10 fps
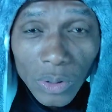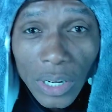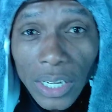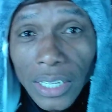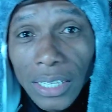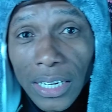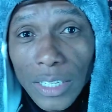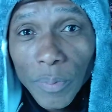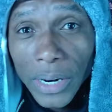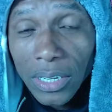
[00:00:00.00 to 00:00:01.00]
Ganha 3
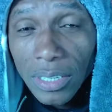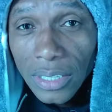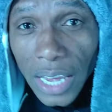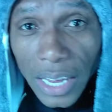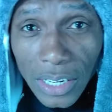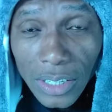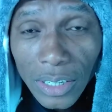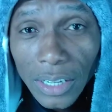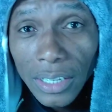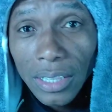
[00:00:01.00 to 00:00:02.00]
e perde 7,
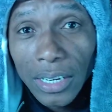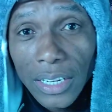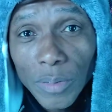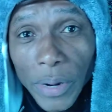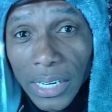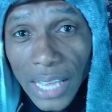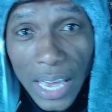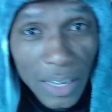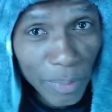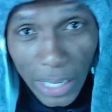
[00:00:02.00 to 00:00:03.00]
ganha 3 e perde
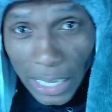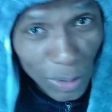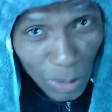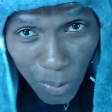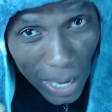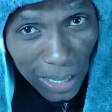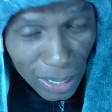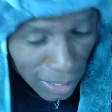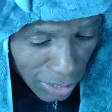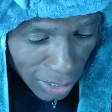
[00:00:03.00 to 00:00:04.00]
10. Mas tá tudo bem,
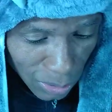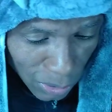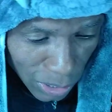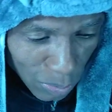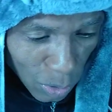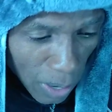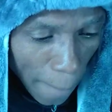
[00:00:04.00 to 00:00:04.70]
tá chique no último.